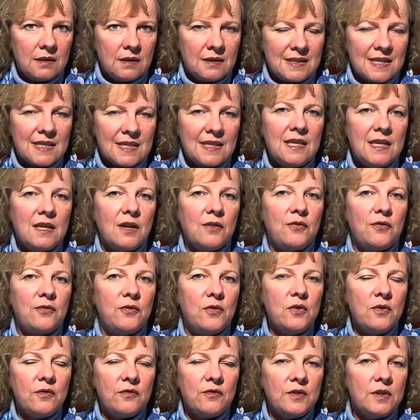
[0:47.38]
Dass jeder
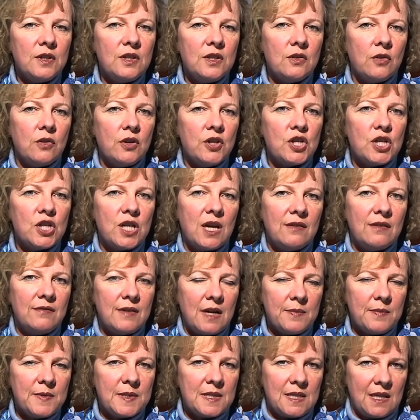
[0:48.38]
fünfte deutsche
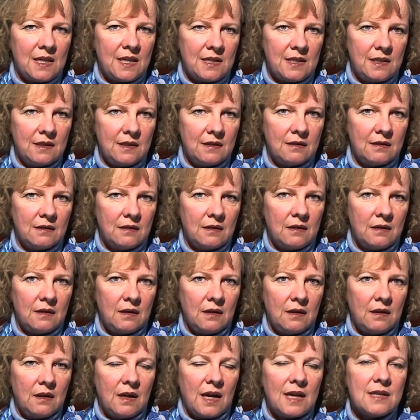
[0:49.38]
Erwerbstätige,
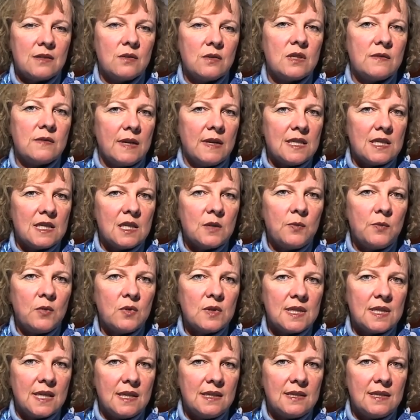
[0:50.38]
also 20
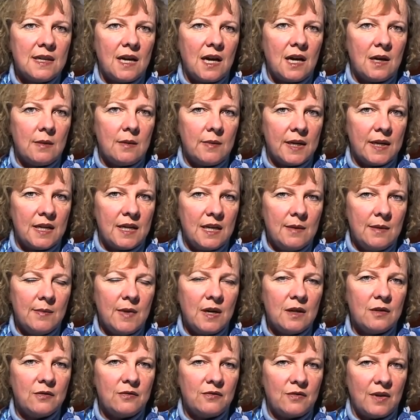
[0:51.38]
Prozent der Arbeitnehmer,
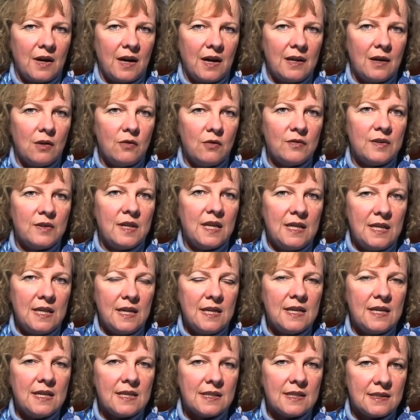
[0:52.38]
Gefahr laufen, in
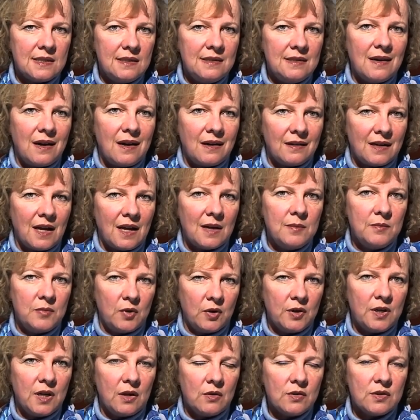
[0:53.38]
den nächsten Jahren an
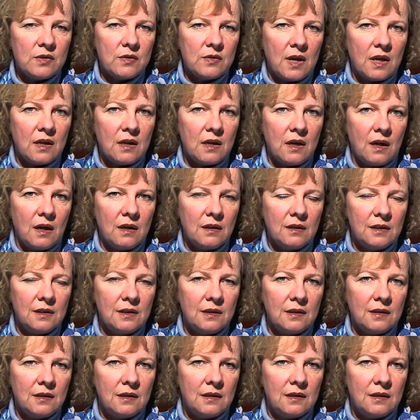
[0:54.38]
Burnout zu erkranken?